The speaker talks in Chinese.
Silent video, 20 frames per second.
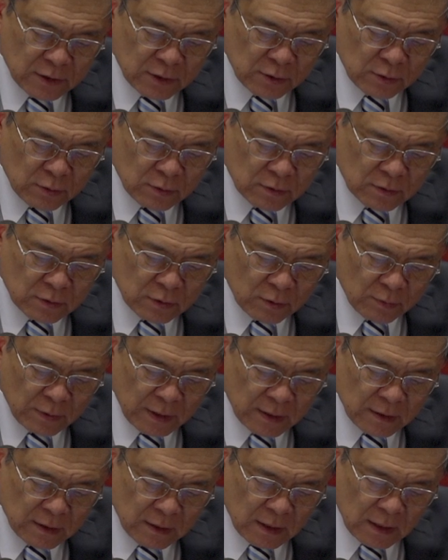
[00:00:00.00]
石头作
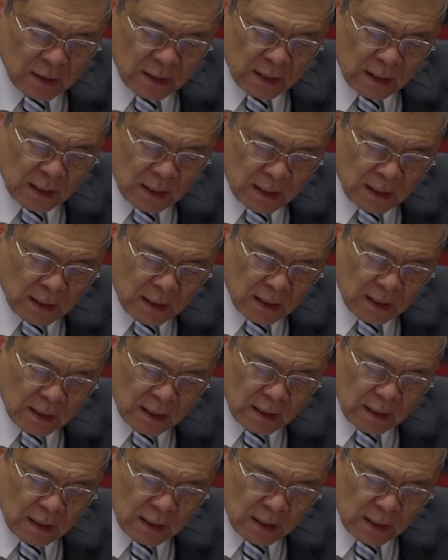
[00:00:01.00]
为啊
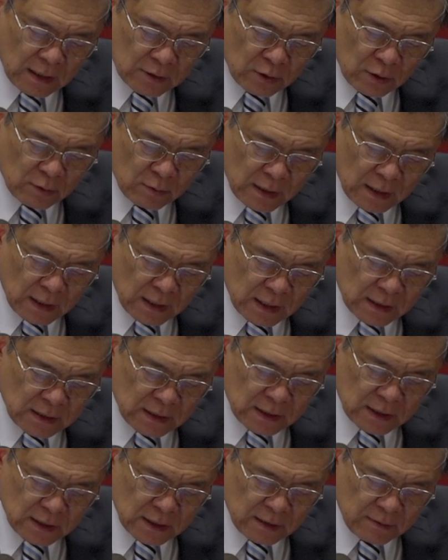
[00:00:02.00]
啊作为
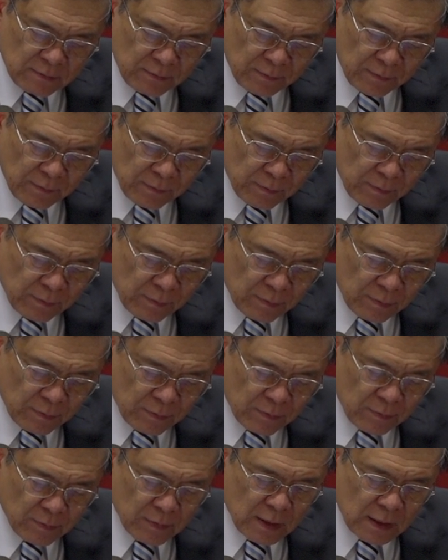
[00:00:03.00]
根基，
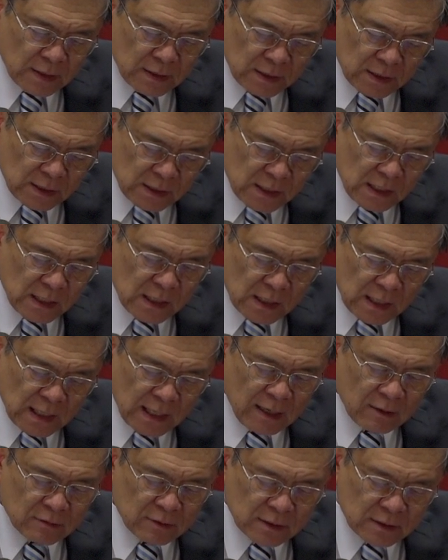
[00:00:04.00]
信
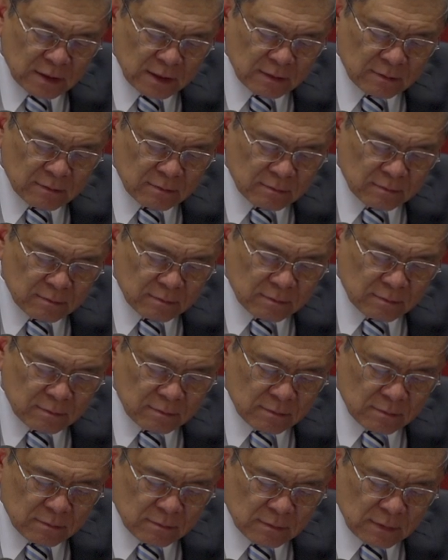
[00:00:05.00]
靠的人
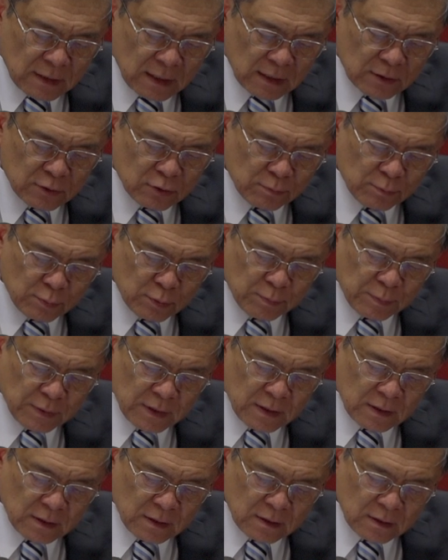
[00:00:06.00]
啊就不
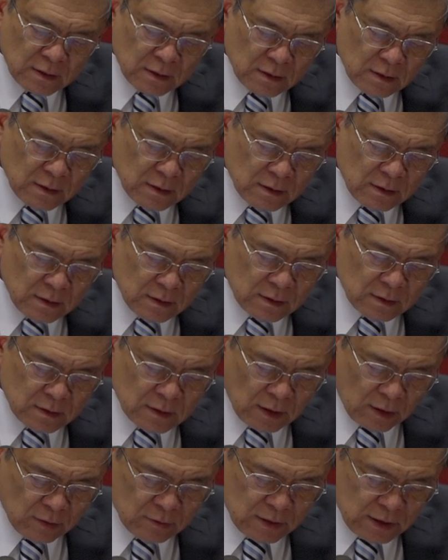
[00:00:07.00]
必
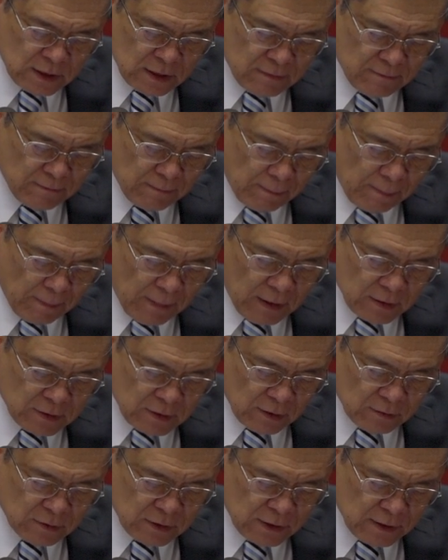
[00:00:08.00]
着急、
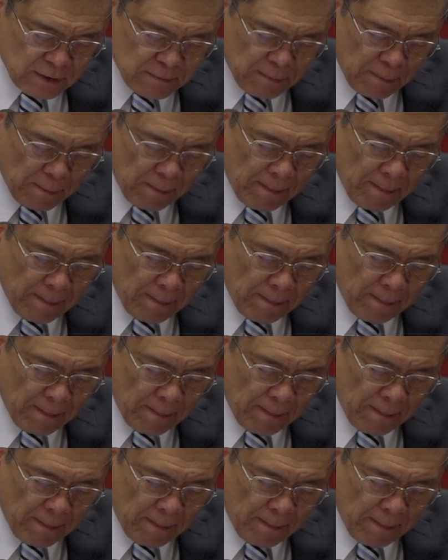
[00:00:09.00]
着急。”